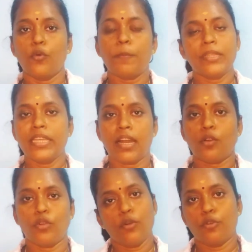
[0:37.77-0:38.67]
உற்பத்தி
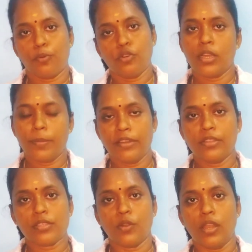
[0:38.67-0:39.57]
ஆகக்கூடிய ஒரு பொருள் அப்படின்னு
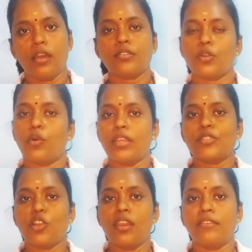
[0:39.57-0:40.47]
வந்து சொல்லலாம் ஸோ
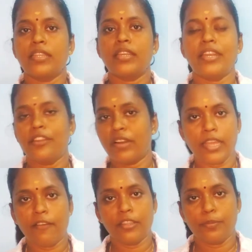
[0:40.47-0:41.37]
கொலஸ்ட்ரால் வந்து ரெண்டு
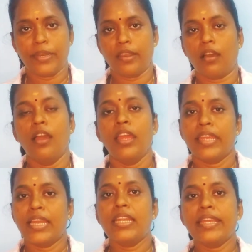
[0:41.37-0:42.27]
வகையா வந்து பிரிக்கலாம்
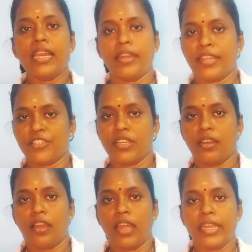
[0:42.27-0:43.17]
எல்டிஎல் அண்ட்
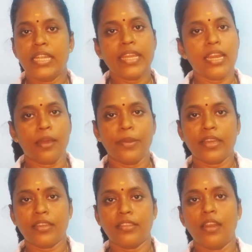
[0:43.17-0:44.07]
ஹெச்டிஎல் எல்டிஎல்
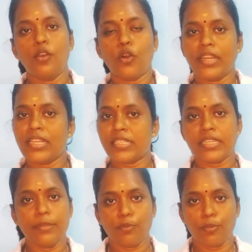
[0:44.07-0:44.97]
அப்படிங்கிறது லோ
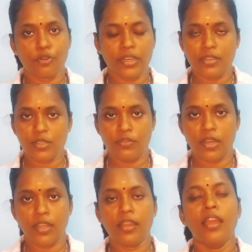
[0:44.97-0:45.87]
டென்சிட்டி லிப்போப்ரோட்டீன்
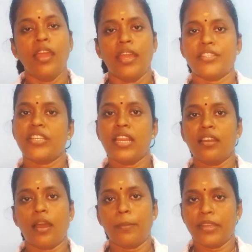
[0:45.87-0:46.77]
சொல்லுவாங்க
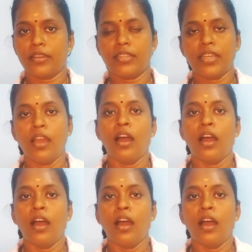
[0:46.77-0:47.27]
ஹெச்டிஎல் அப்படிங்கிறது